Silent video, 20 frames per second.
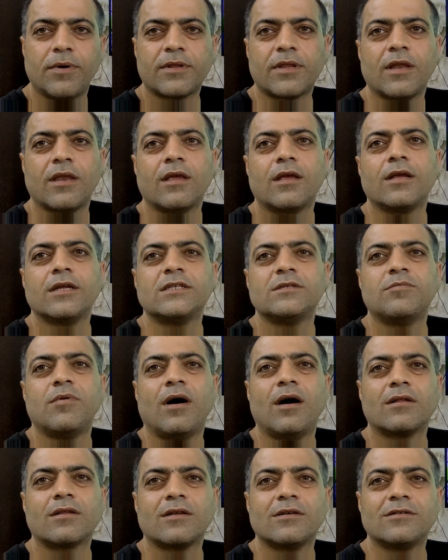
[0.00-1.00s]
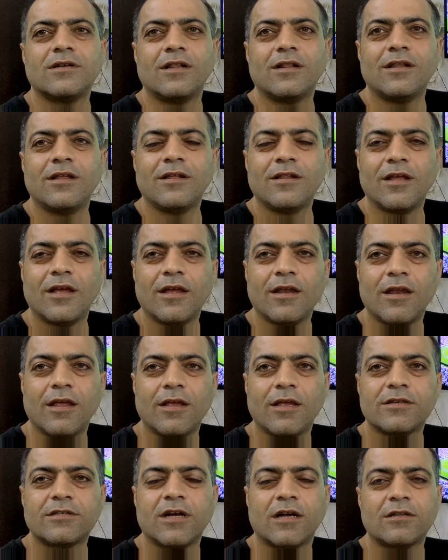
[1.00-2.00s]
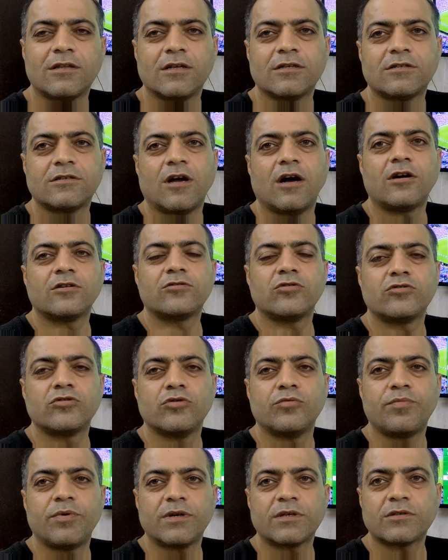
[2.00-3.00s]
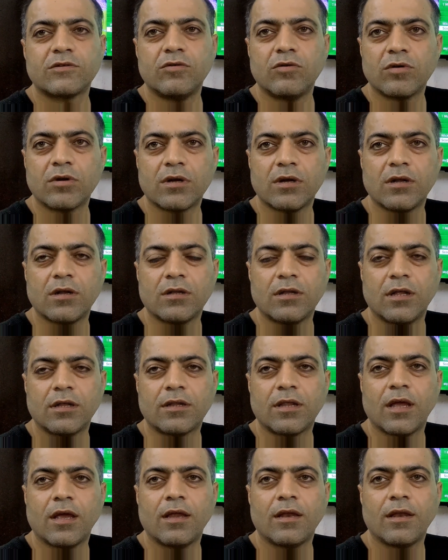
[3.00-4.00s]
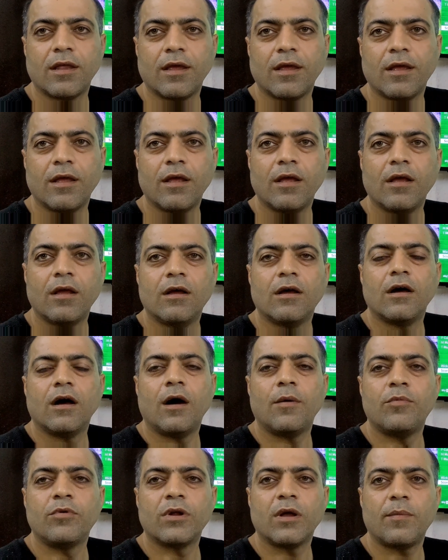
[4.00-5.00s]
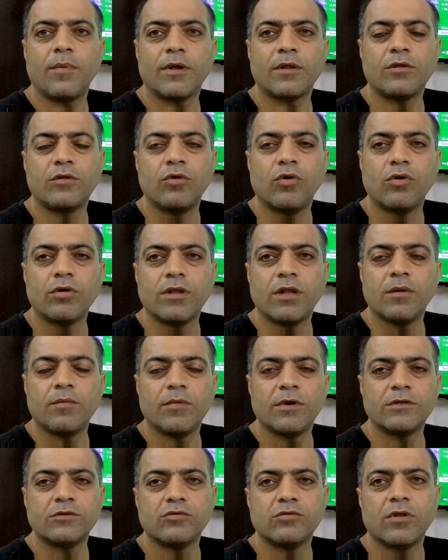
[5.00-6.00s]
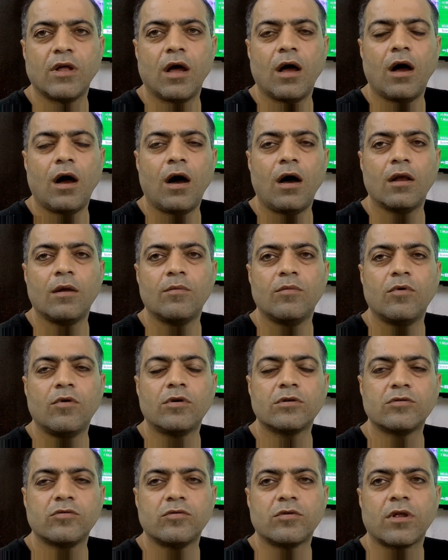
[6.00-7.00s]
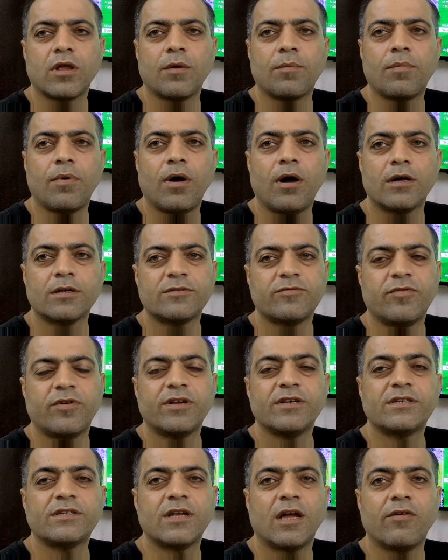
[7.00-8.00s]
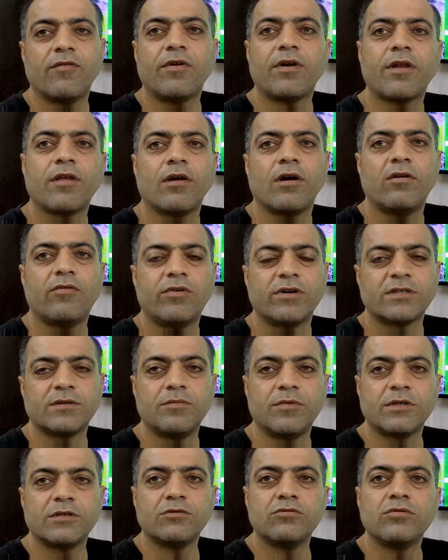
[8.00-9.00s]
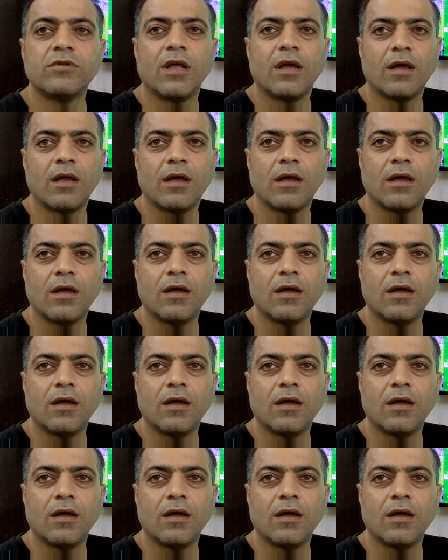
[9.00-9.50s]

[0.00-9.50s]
पता नहीं कि इस बात की जल्दी थी इन्हें ये चाहते चार सौ से ऊपर स्कोर देते हैं इन्हें अब उनके पास दो दिन मौजूद है आलमोस्ट उनके पास 170 सेवेंटी आवर्स मौजूद है